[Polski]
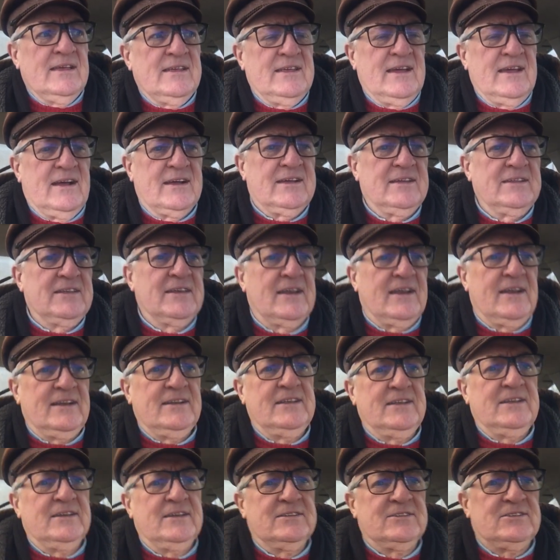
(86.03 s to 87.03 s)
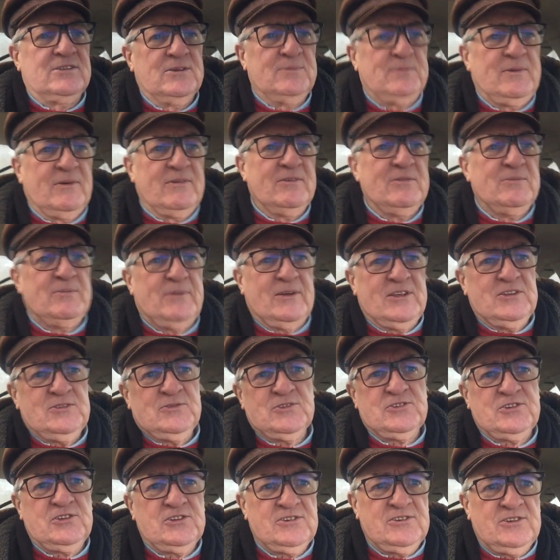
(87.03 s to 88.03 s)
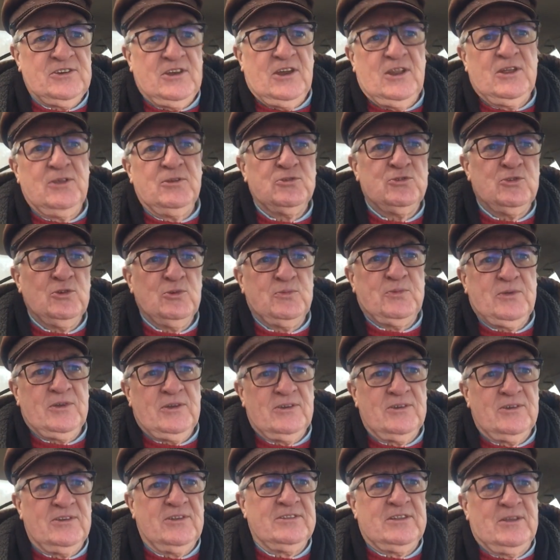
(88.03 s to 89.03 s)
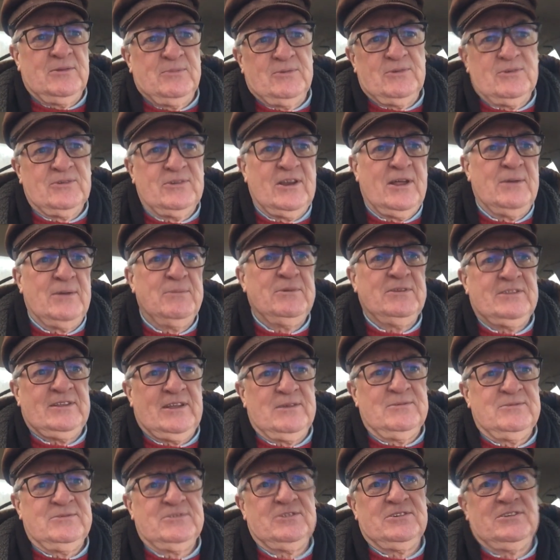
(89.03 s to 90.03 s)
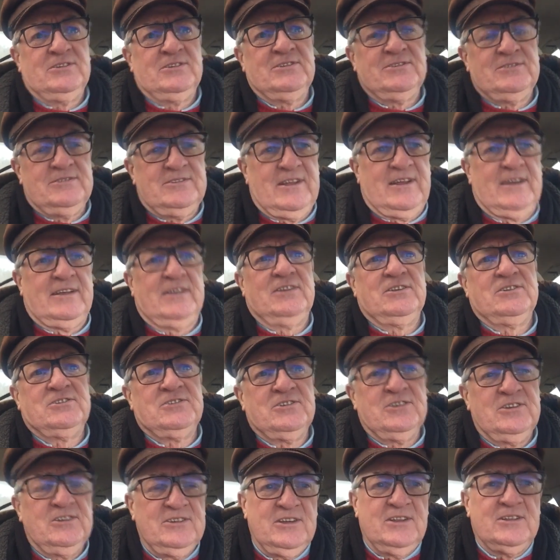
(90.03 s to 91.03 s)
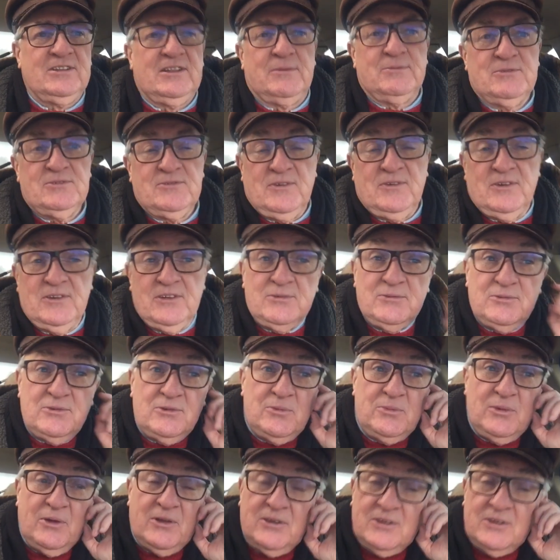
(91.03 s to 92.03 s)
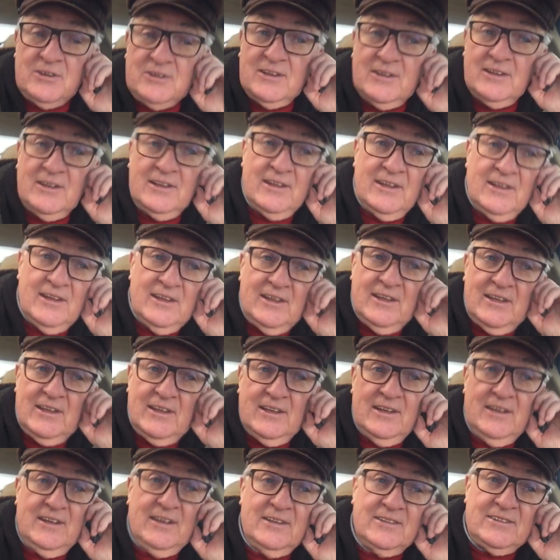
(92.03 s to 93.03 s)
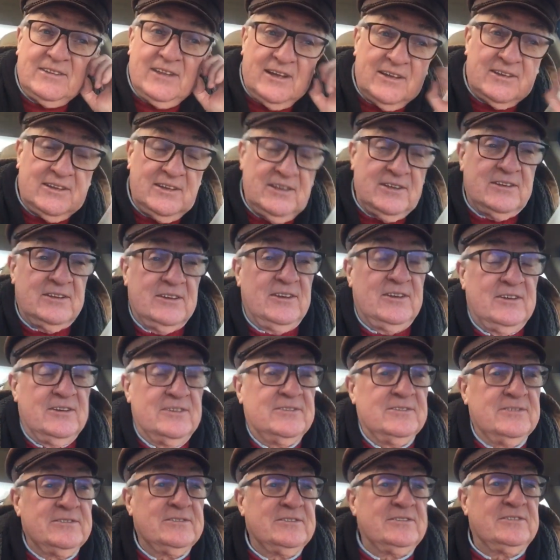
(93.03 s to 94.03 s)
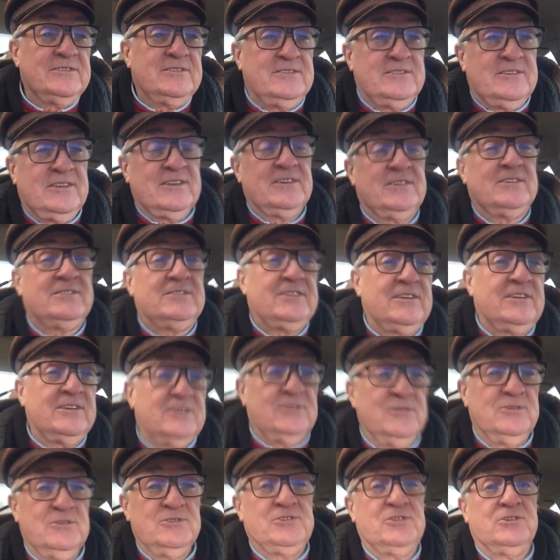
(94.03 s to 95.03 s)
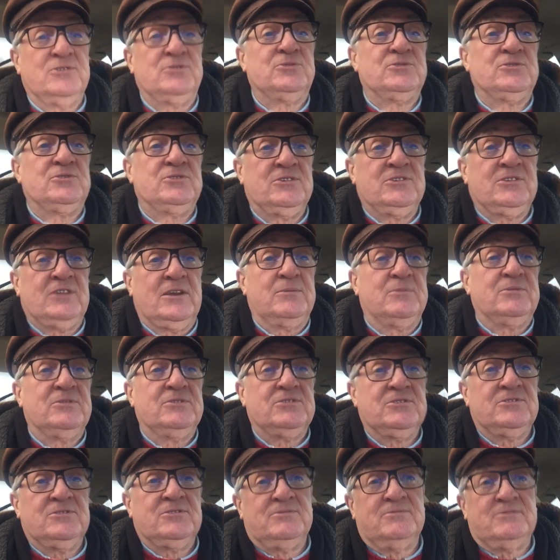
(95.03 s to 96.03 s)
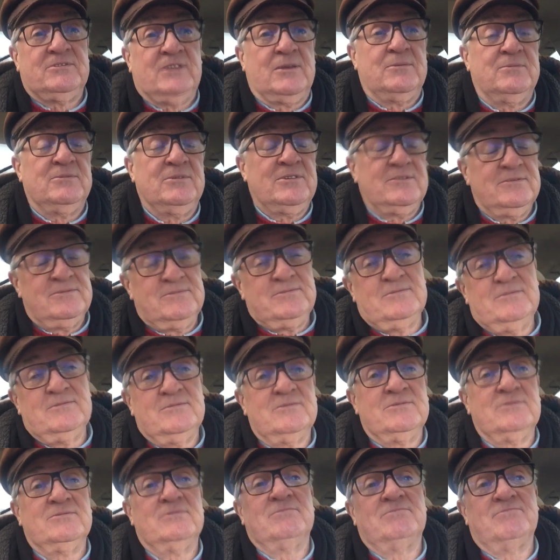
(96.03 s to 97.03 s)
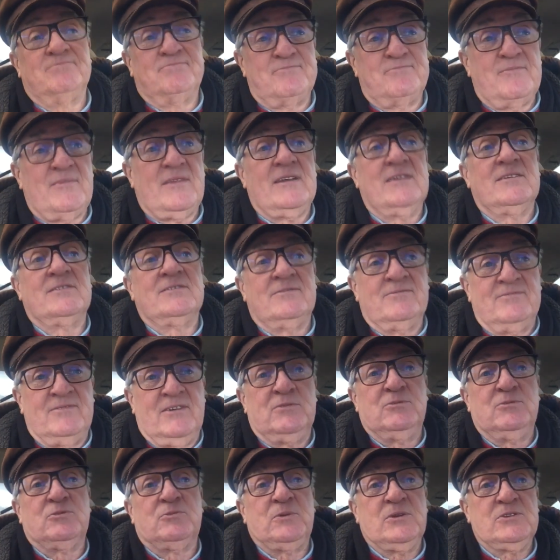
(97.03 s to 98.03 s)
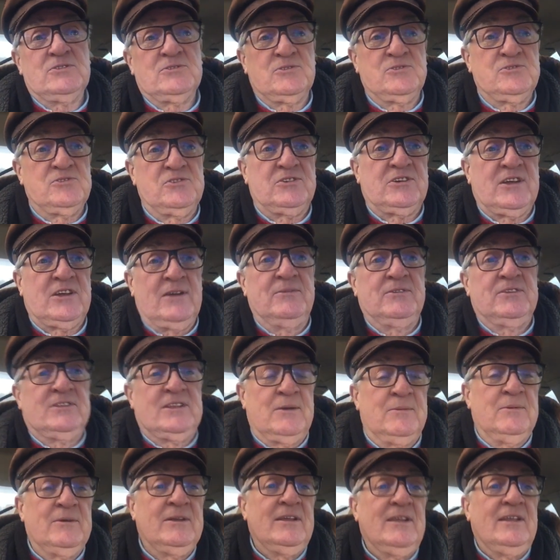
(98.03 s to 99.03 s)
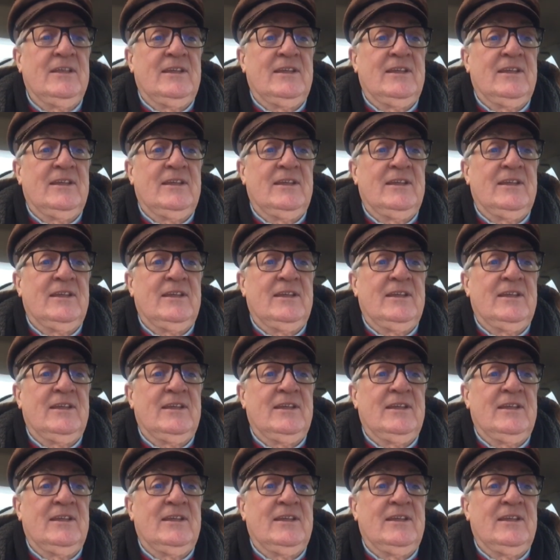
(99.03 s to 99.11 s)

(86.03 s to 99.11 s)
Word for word: ja generalnie to powiem Państwu szczerze, na YouTubie oglądam programy tam, że takie czy inne tam swoich ulubionych yy, takich no tych, tych ludzi, którzy tam, y, tam no y, według mnie są ciekawi tam.